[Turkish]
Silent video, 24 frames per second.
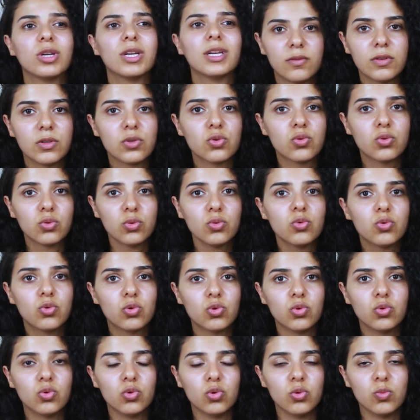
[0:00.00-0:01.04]
Ve şunu
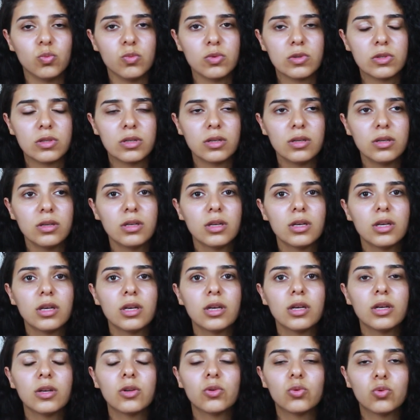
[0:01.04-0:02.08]
düşündüğümüzde
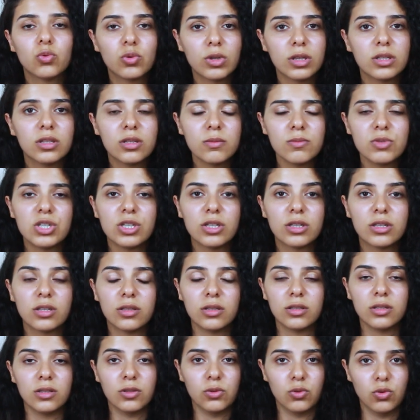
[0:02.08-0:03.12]
tüketim
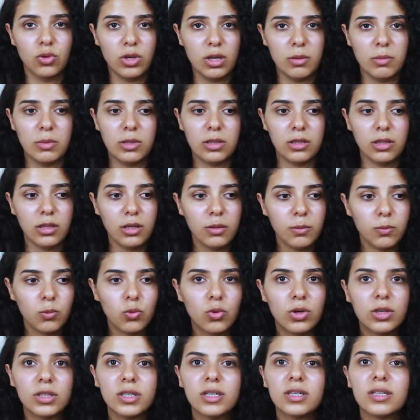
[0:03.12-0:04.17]
çılgınlığı döneminde
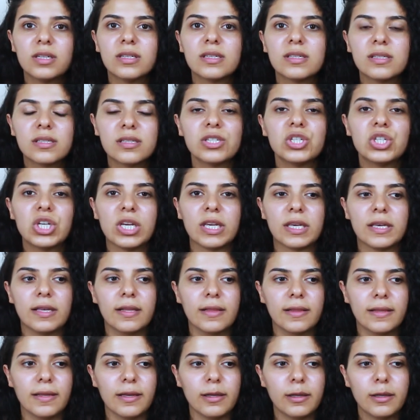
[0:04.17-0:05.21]
bu kadar hızlı
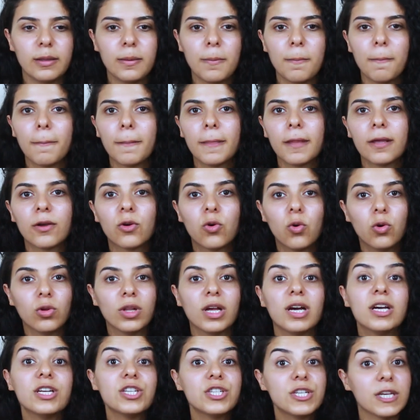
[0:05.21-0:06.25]
şekilde,
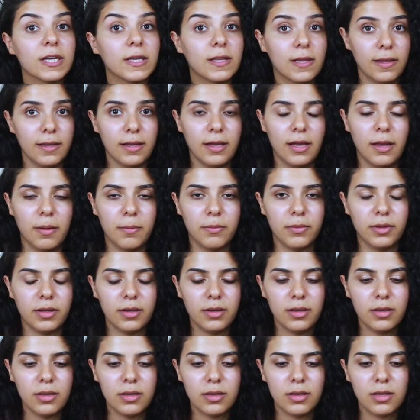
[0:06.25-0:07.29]
kolay şekilde hem
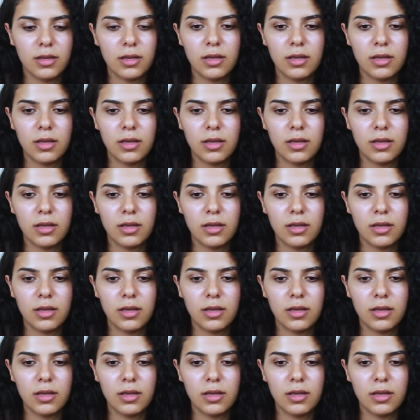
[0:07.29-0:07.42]
de